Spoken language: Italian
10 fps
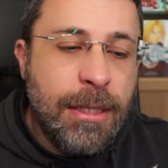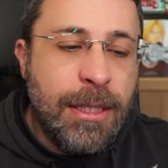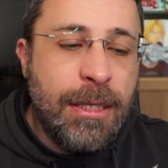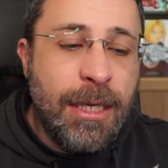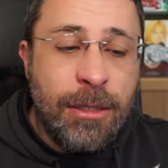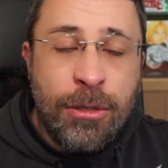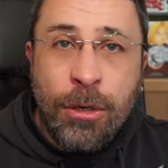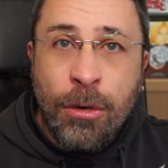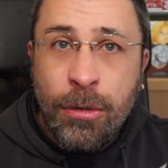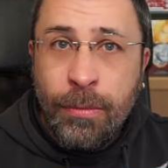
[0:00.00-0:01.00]
del Dinandog
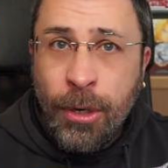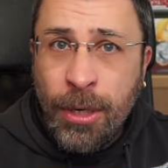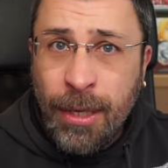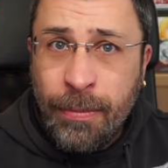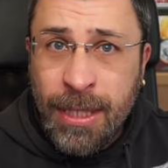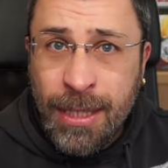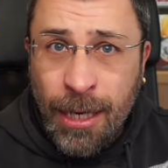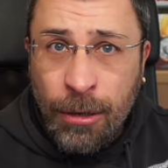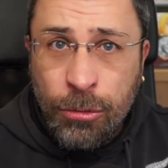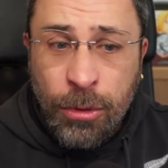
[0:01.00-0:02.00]
Old Boy che passerà
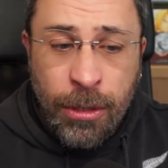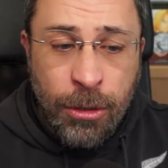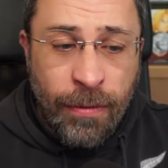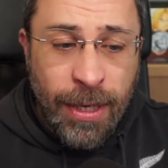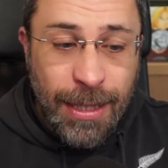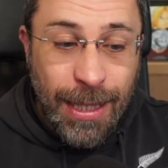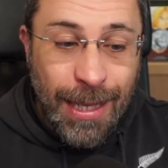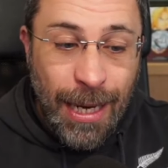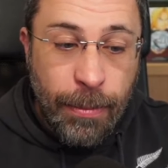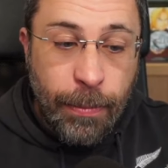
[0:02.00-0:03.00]
a 8,90€
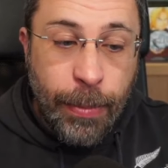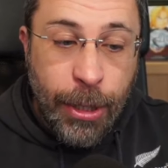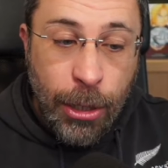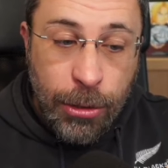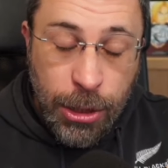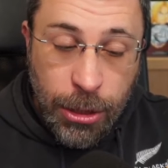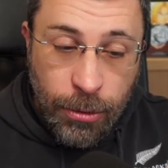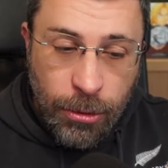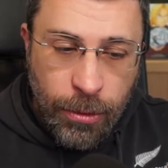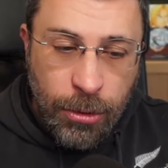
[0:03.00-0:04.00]
dal prossimo
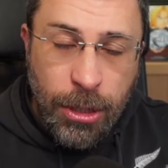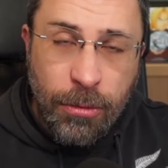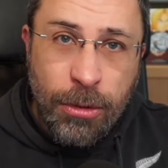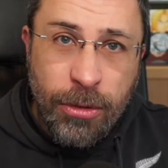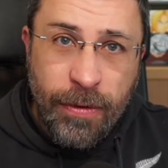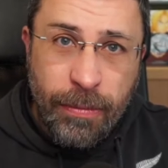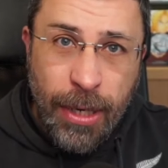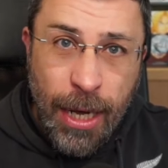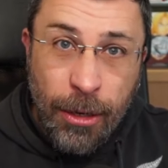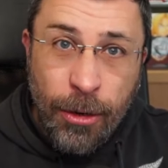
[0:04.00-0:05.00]
numero, non da quello di
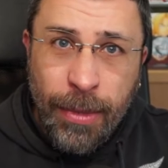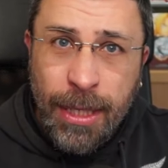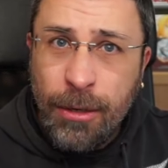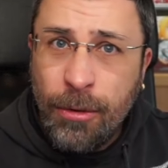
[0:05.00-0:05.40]
febbraio, ma da